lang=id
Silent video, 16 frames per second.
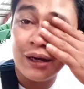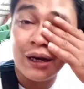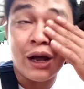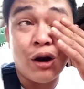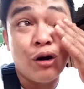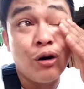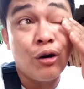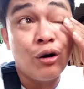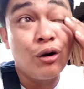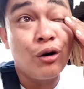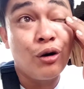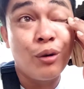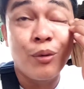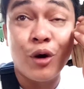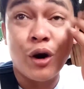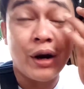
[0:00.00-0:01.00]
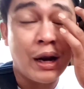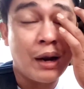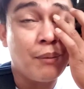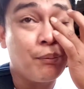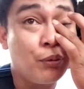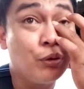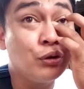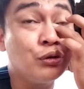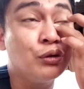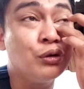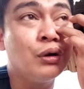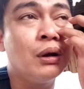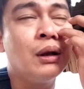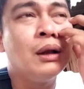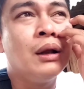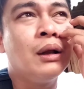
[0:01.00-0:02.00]
kalau ngobrol di ayam pelung tuh
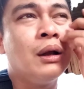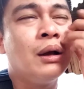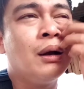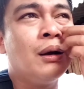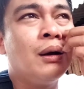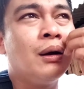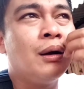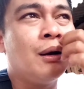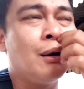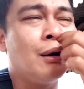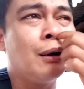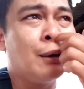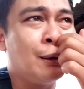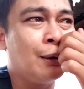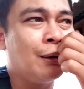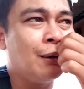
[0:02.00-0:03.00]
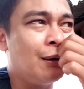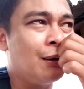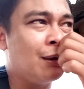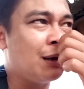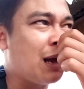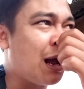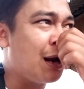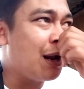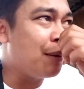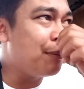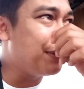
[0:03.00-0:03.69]
eh, nggak uh, ada